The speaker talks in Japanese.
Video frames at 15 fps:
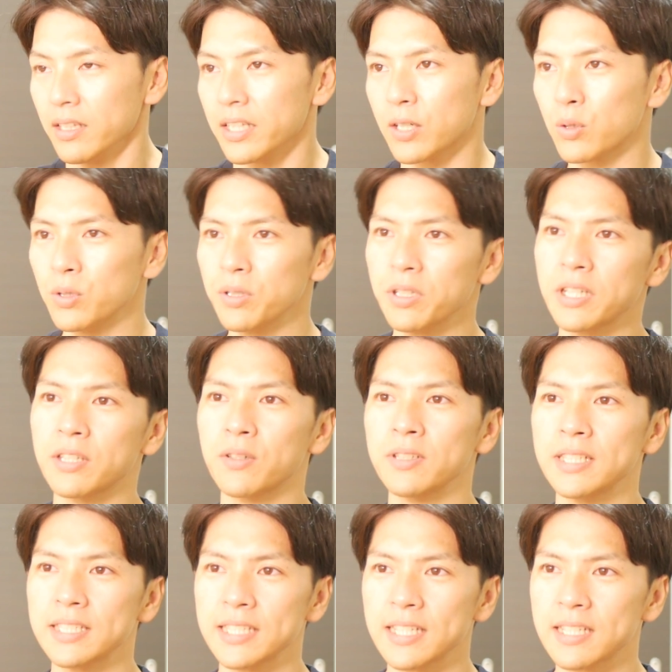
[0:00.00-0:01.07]
で、この時ど
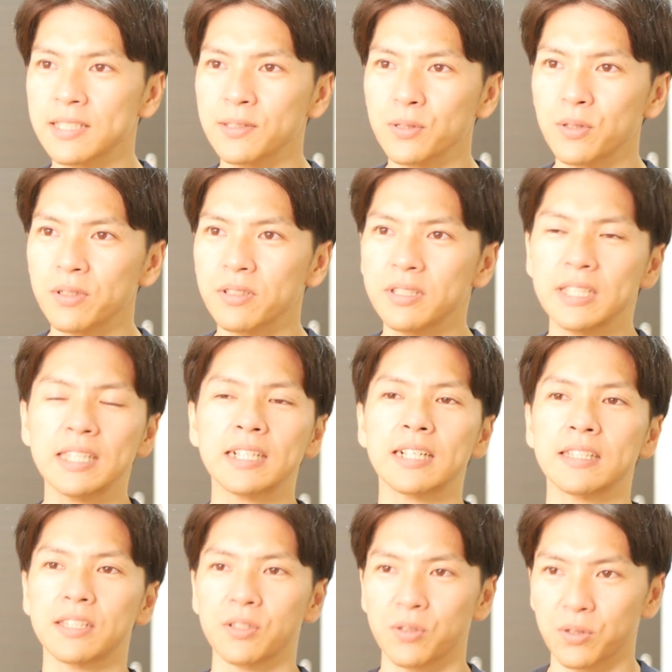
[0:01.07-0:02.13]
んな生活を送ってた
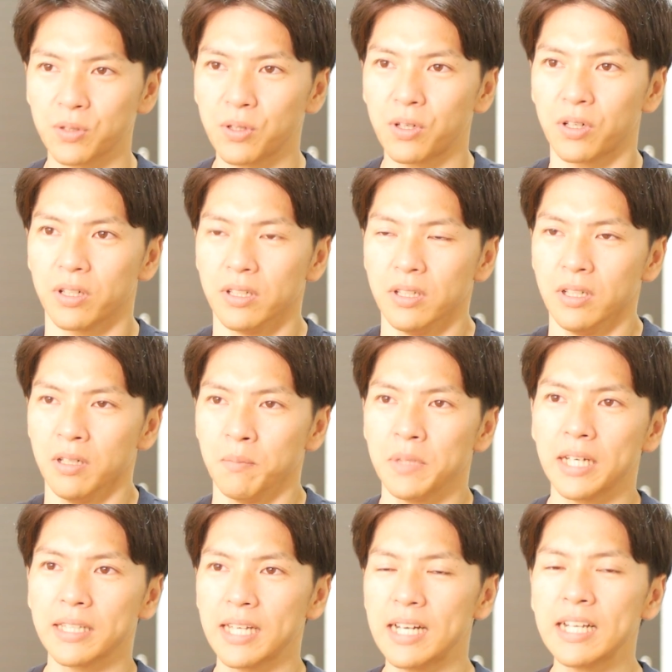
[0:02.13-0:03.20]
かっていうと、
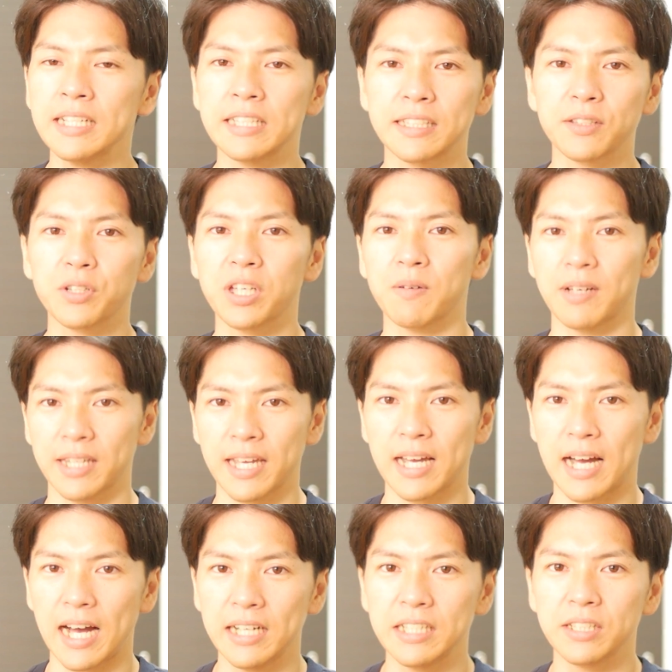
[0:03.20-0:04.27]
まあ、奈良にいた時は
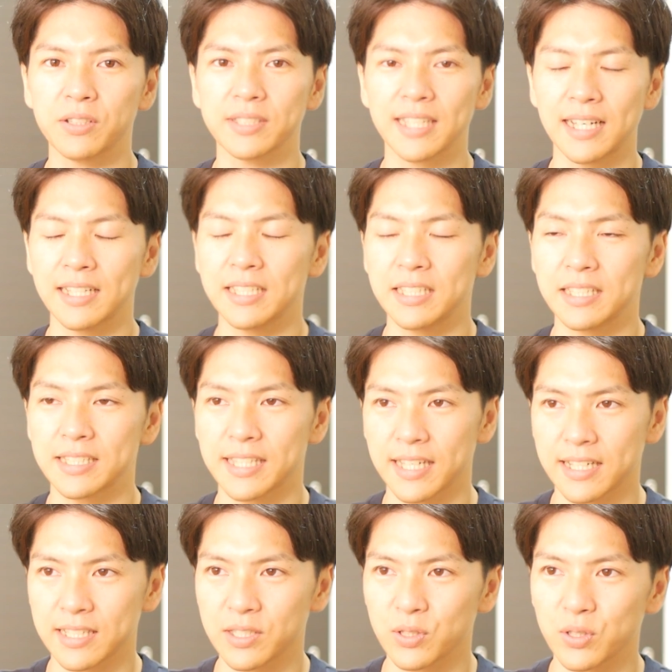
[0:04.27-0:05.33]
ね、兄とさんにんで
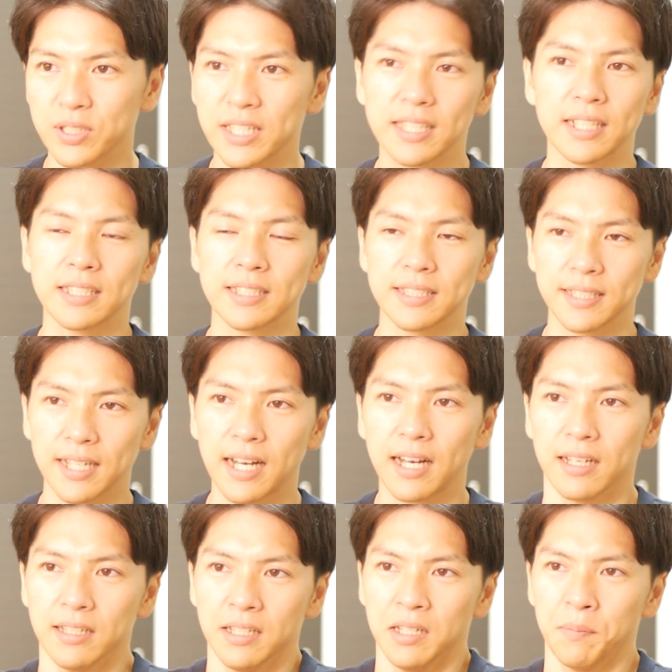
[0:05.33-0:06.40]
生活をしてたんです
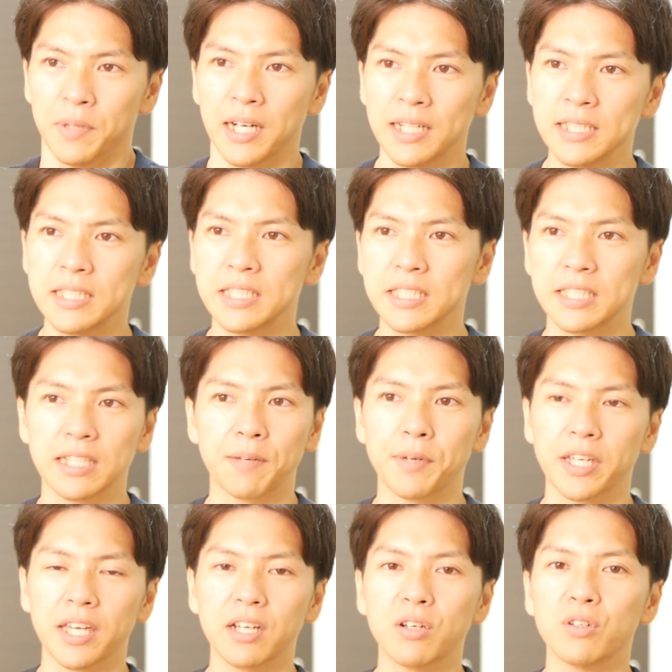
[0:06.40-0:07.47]
が、まあ、兄自身が
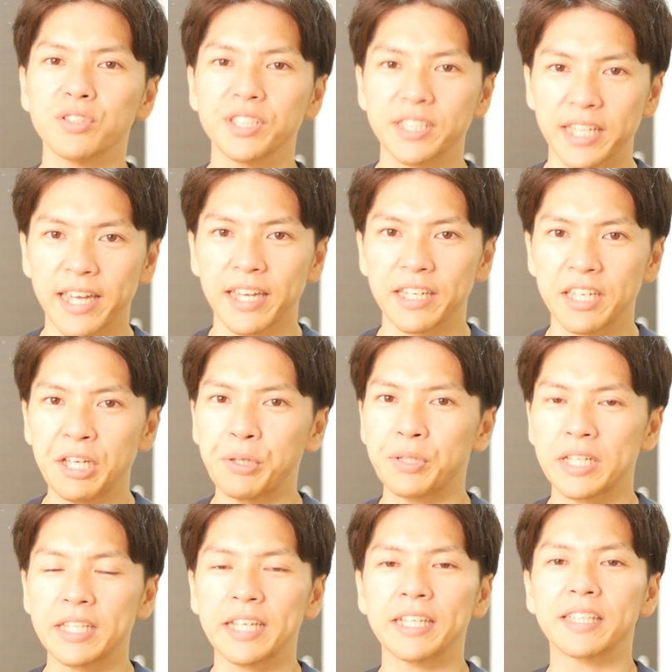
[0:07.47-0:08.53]
まあ結婚して家を
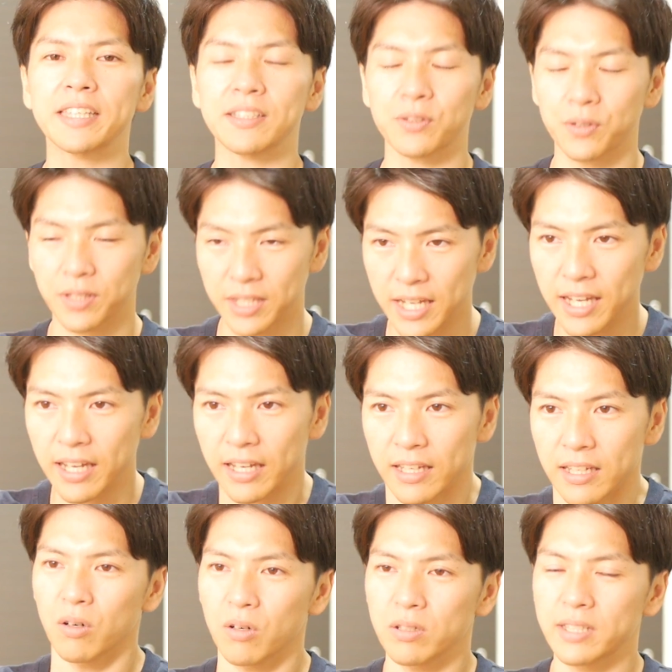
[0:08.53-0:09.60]
出て行ったので、
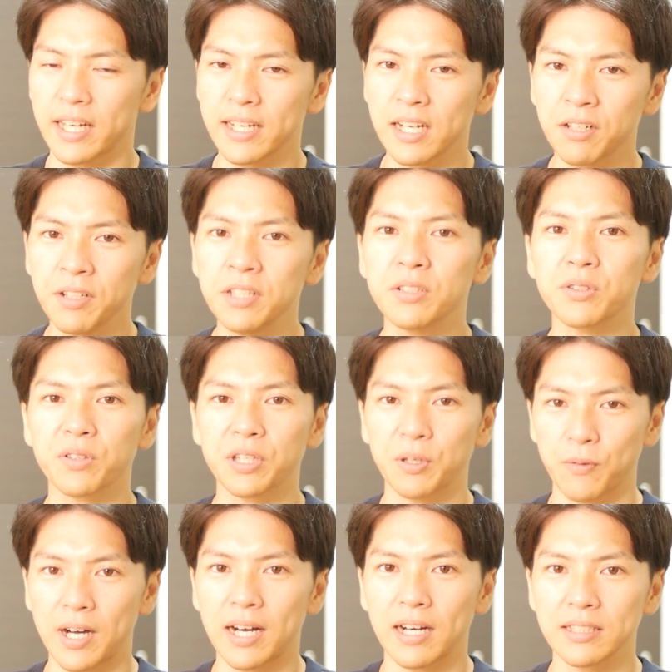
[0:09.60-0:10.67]
大学院の
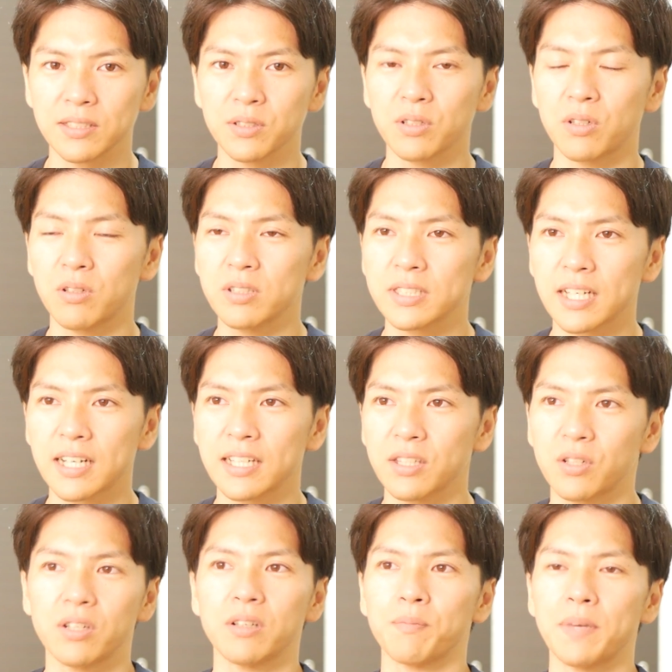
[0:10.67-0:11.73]
時はその大阪
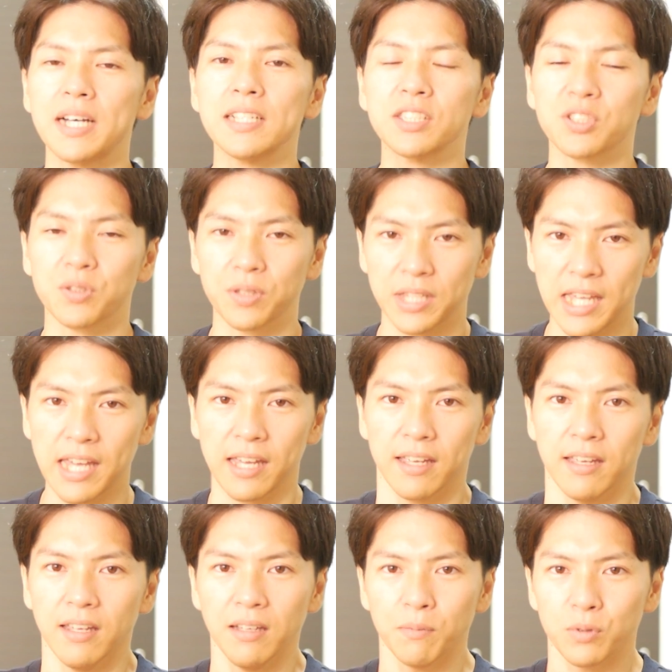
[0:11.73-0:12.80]
のマンション
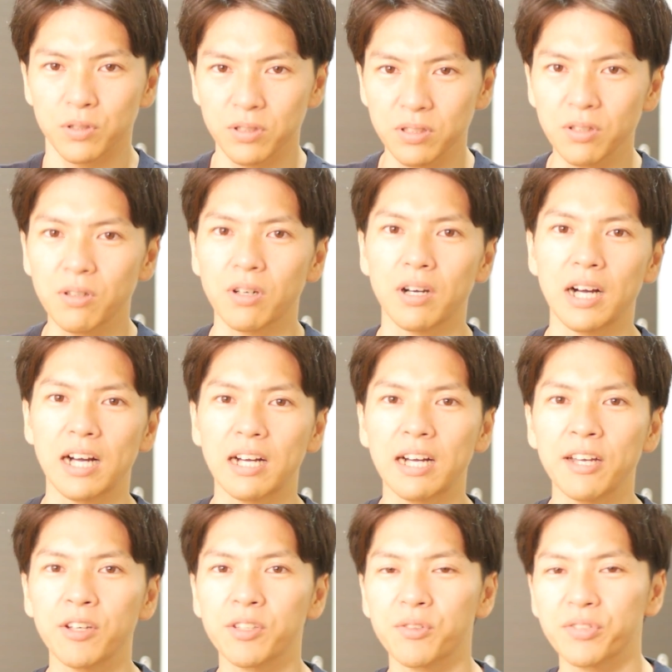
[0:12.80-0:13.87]
で、僕と
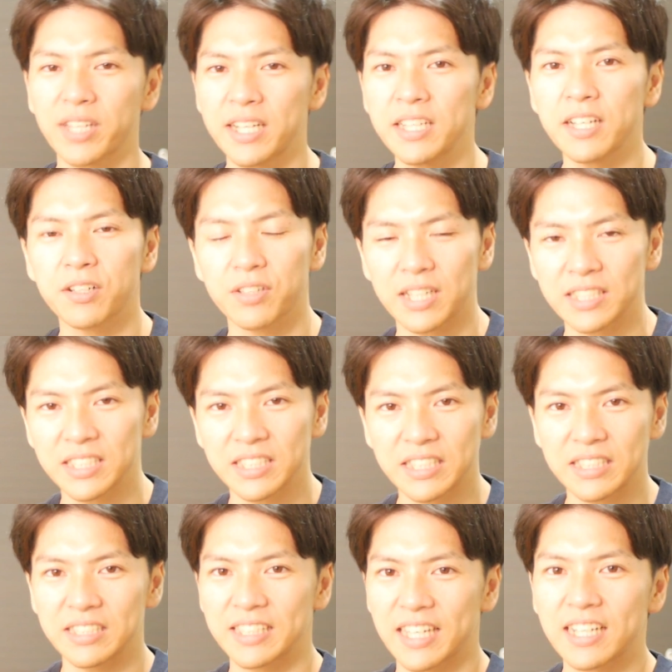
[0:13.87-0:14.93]
母親のふたりで暮らす
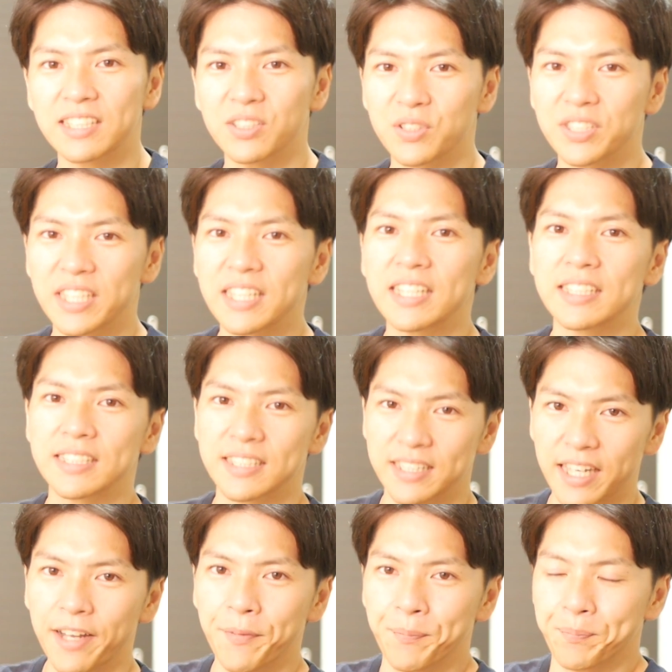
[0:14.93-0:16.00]
生活をしてたんです
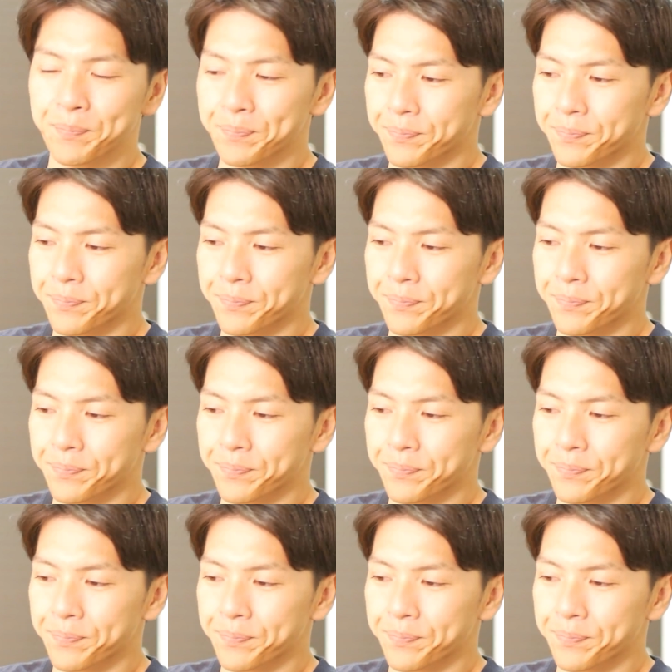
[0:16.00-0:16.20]
ね。